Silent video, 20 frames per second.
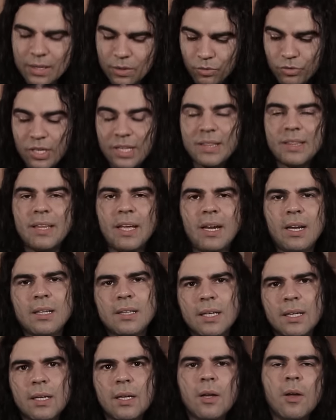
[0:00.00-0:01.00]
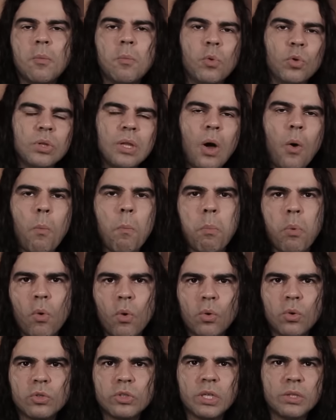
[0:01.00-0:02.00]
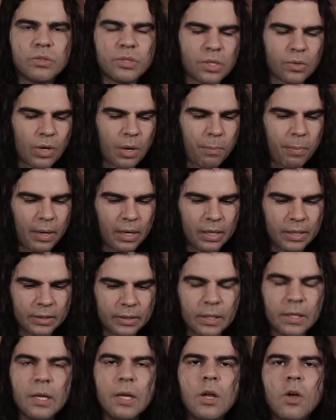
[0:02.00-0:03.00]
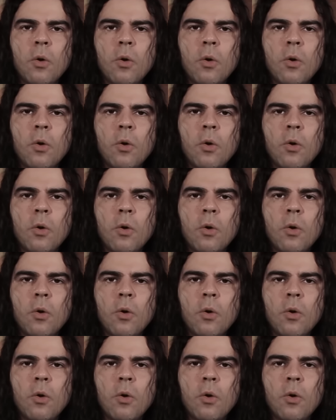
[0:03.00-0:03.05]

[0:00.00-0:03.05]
Então você tenta mudar um pouco o jeito de segurar a paleta.